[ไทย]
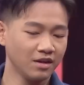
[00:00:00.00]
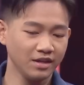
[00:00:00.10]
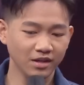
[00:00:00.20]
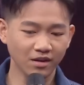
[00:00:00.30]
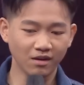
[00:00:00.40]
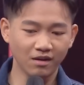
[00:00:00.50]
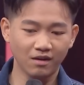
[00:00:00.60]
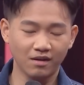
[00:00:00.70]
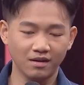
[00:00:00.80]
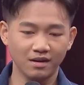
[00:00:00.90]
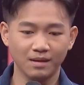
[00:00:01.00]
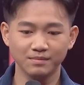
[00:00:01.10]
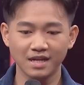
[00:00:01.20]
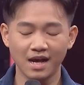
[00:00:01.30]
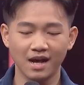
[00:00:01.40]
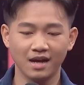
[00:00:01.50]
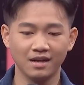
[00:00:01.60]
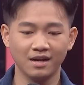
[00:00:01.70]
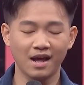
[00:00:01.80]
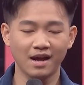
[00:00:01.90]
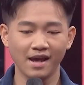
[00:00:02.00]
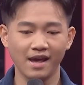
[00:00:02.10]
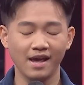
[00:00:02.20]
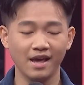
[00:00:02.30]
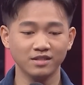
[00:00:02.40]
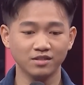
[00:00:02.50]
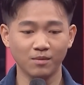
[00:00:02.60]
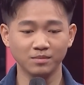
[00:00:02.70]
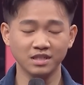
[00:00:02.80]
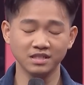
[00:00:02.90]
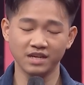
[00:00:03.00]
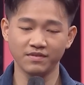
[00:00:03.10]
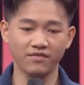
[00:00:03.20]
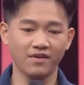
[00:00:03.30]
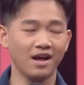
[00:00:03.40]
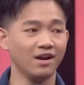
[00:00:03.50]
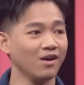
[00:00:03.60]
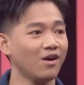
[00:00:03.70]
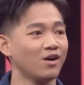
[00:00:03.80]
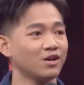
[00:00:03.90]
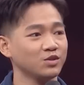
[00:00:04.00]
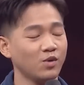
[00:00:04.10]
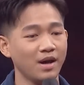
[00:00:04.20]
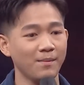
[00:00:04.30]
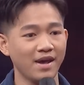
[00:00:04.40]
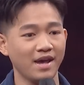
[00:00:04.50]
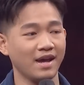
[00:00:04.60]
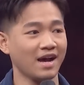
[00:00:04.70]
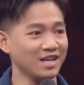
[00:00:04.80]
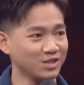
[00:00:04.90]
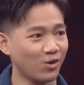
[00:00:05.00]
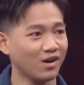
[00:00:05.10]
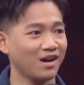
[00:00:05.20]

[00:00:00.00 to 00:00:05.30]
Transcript: ตอนนี้ก็รับจ้างล้างแอร์ซ่อมเครื่องใช้ไฟฟ้าแล้วก็ช่วยแม่ขายโจ๊ก